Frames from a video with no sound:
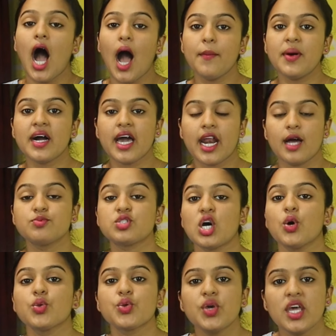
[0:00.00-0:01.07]
अब अगर आप
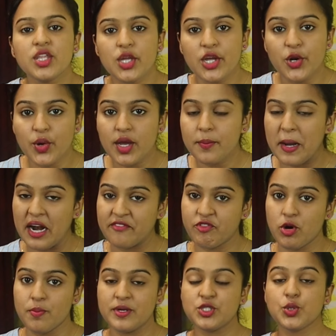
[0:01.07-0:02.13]
चाहो तो ये तीनों ही
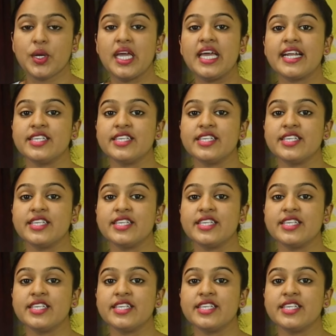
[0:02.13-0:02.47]
प्लेटफॉर्म पर जो कि